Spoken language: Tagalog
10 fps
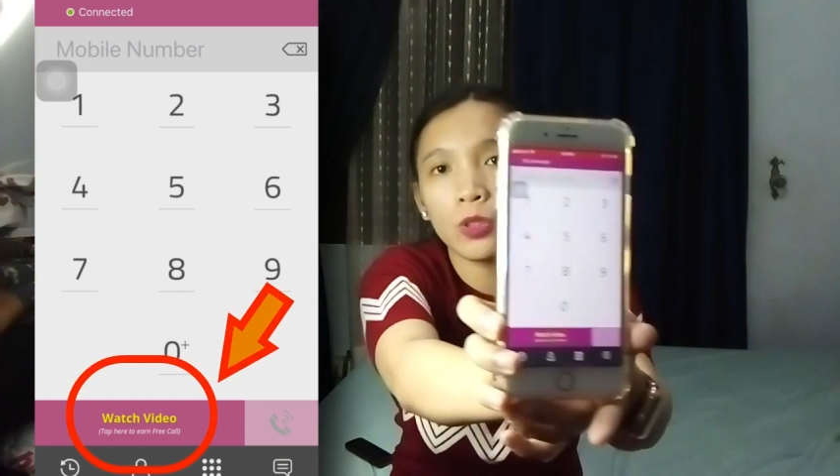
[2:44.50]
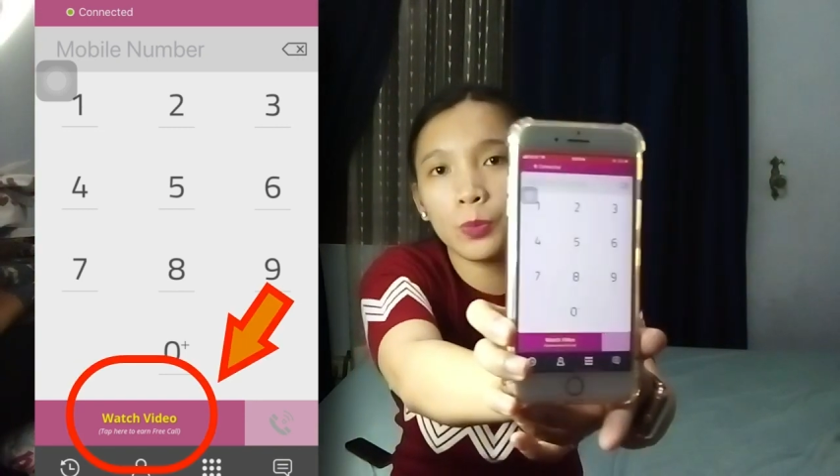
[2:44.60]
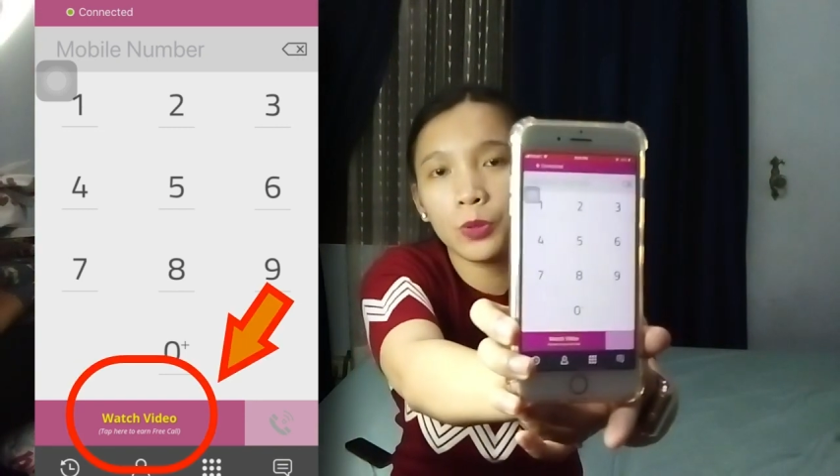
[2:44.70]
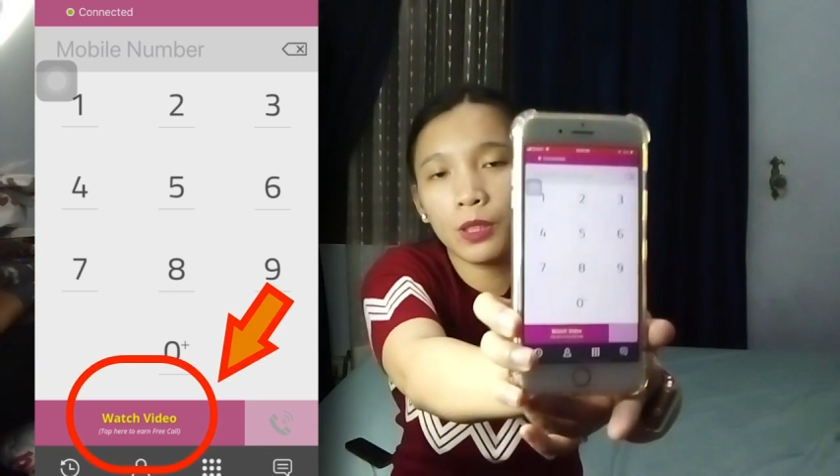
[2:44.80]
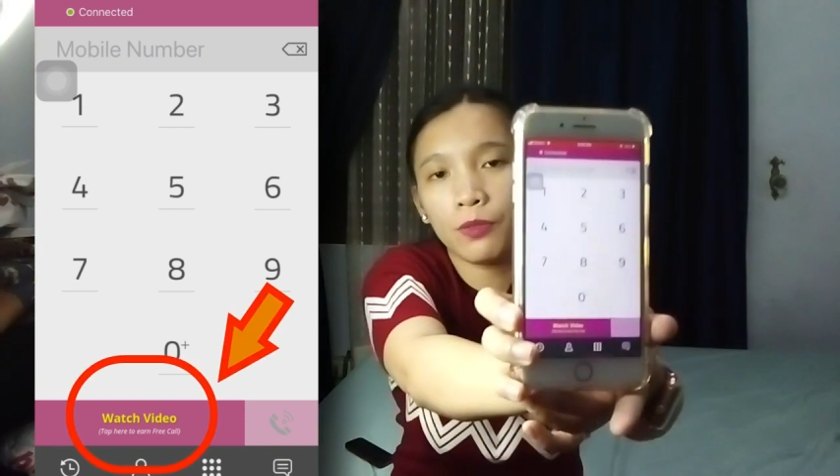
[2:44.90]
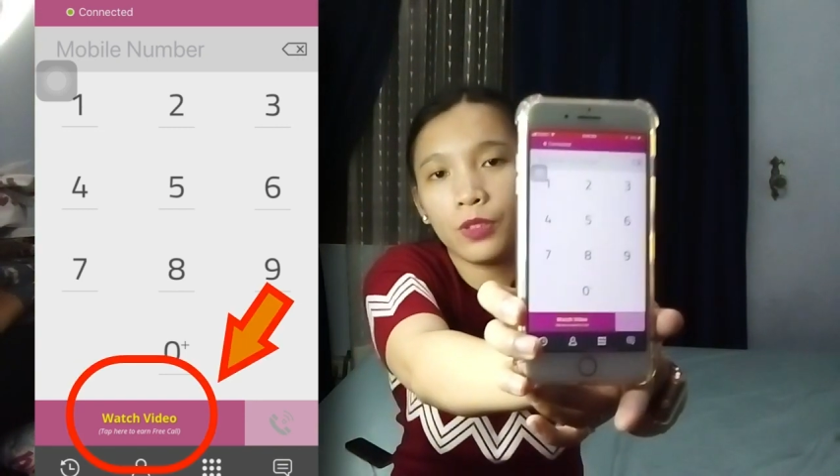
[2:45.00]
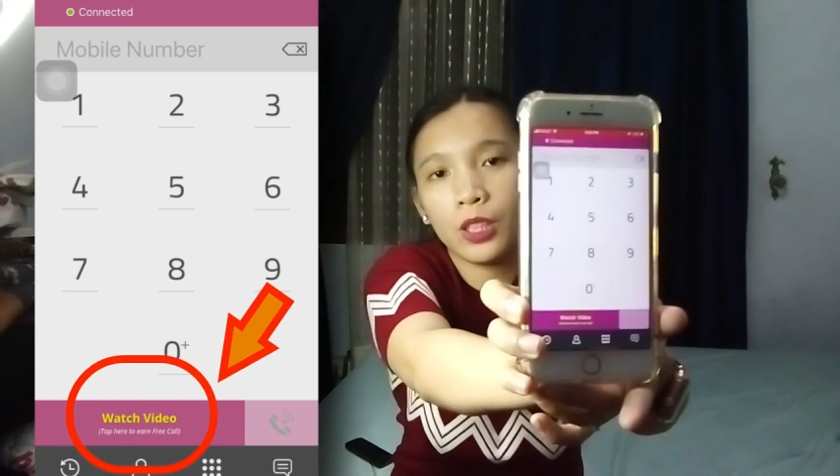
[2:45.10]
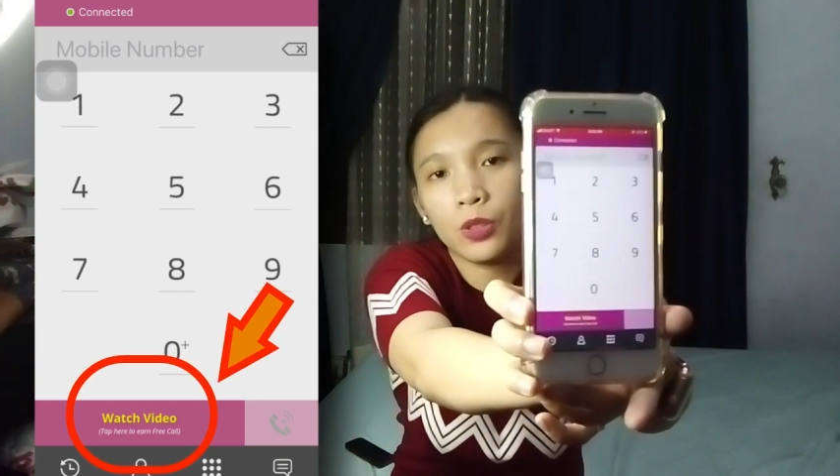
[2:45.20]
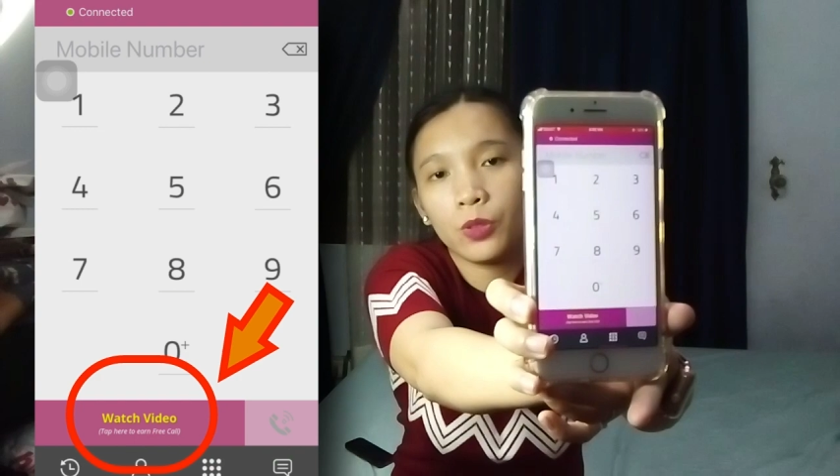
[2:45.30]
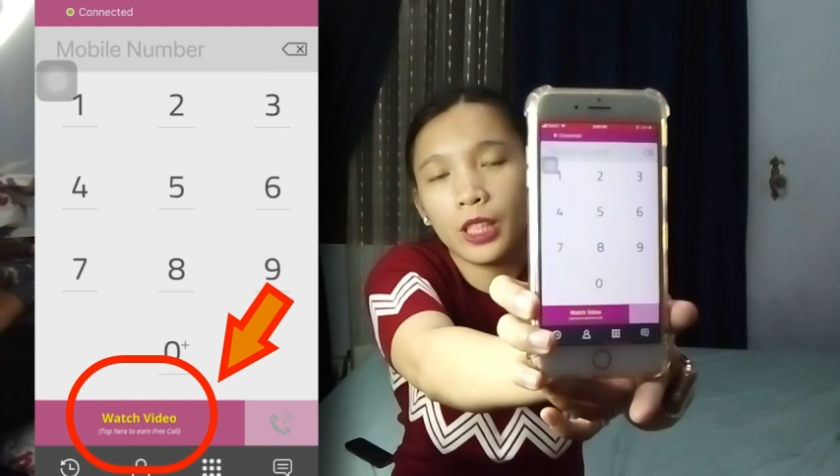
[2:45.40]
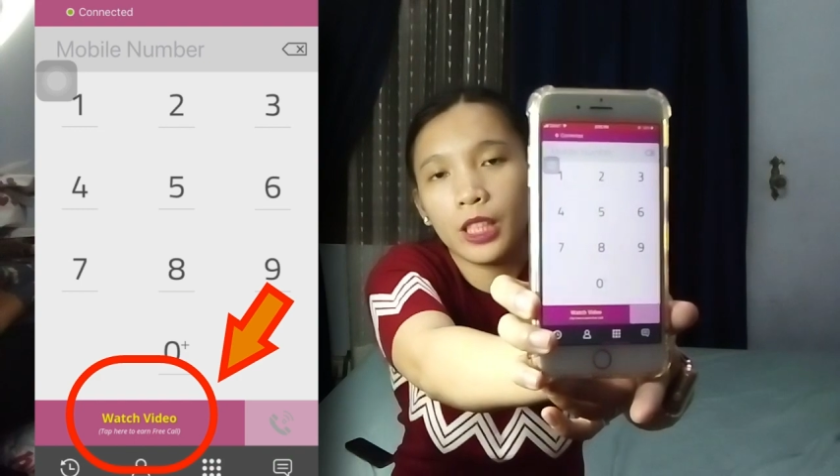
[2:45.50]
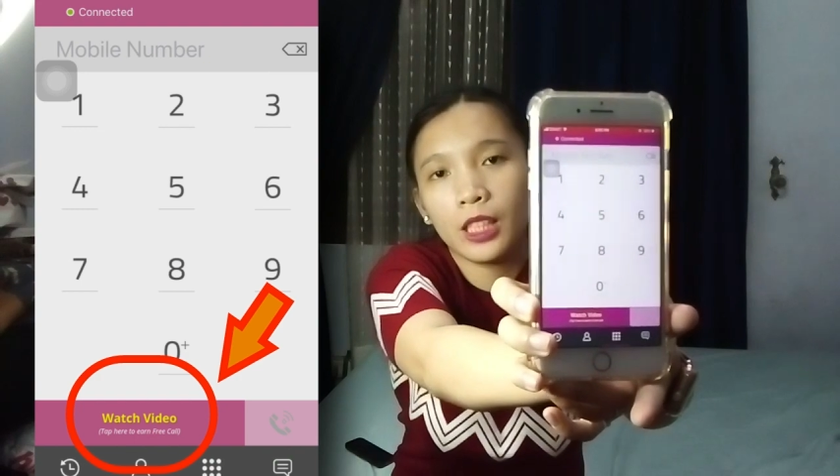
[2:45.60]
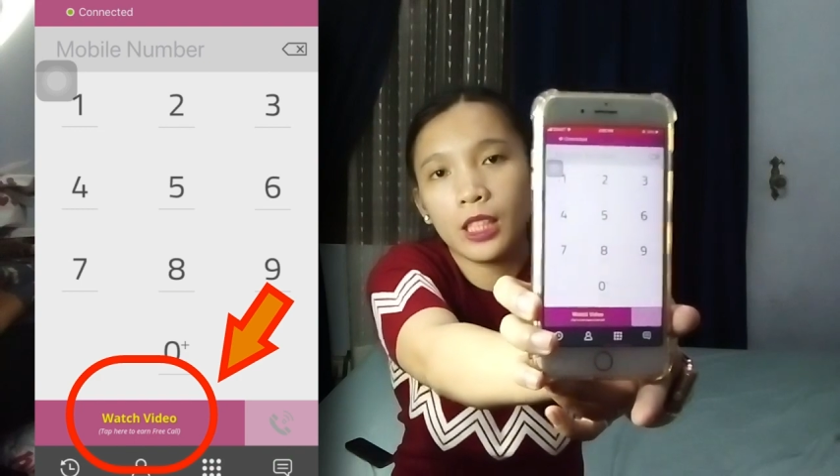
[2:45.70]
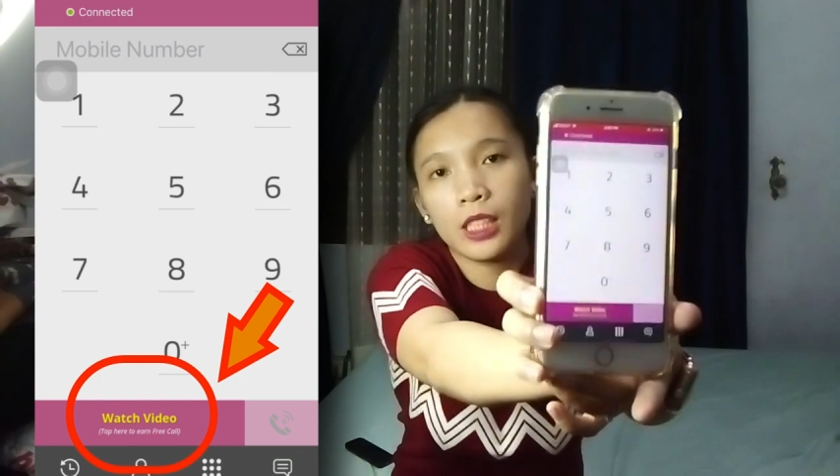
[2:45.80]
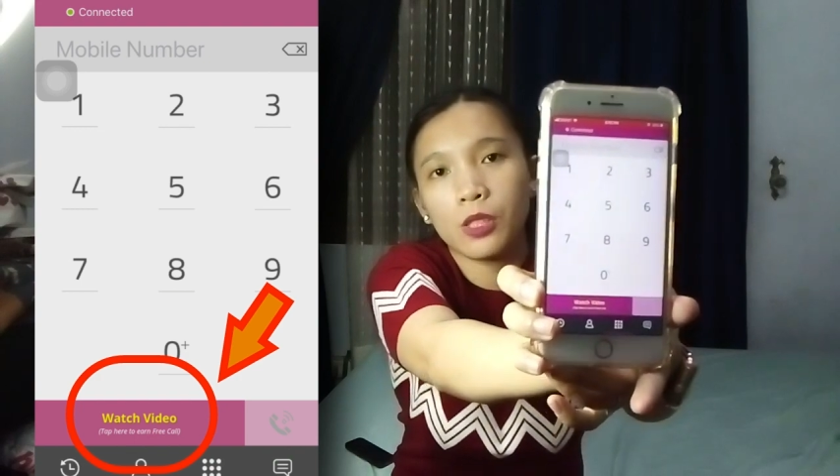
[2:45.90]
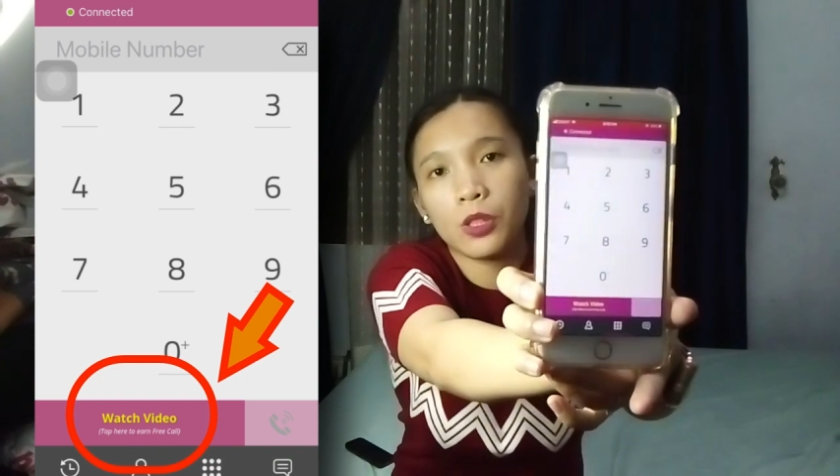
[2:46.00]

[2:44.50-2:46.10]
nyo po ng video na yan is